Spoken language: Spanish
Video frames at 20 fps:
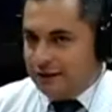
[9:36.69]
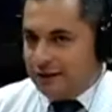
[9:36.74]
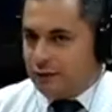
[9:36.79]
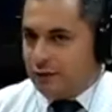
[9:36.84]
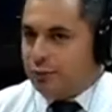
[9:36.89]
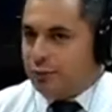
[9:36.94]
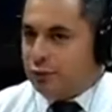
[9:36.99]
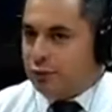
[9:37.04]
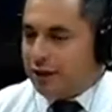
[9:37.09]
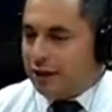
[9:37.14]

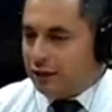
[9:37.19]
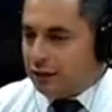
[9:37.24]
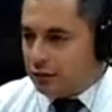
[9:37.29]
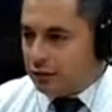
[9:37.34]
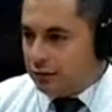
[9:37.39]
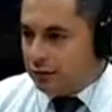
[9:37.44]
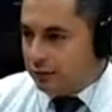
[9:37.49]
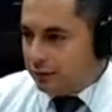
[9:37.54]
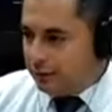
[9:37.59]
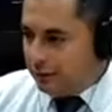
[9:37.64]
computador,
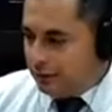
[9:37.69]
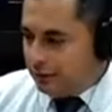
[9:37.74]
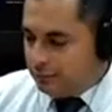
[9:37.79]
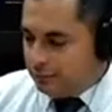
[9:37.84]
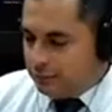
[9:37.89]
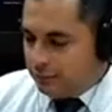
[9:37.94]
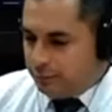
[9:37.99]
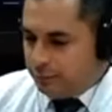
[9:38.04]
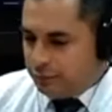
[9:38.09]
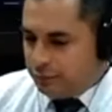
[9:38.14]
el
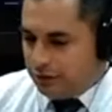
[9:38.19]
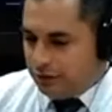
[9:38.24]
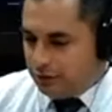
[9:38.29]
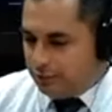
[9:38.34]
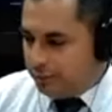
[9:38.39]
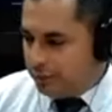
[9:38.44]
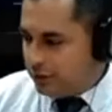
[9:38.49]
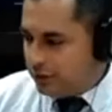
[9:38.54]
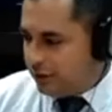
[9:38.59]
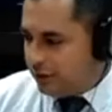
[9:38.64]
computador,
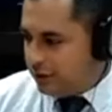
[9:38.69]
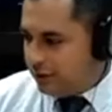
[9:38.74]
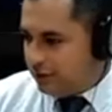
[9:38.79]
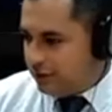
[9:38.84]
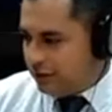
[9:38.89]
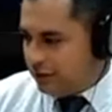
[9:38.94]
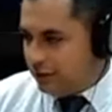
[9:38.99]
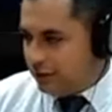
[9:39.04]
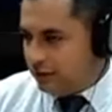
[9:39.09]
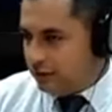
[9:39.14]
porque
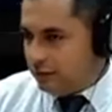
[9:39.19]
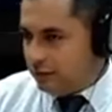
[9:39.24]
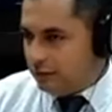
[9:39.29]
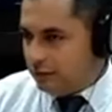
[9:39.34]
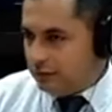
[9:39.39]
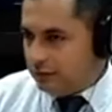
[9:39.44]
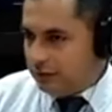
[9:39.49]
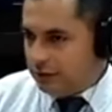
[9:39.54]
tengo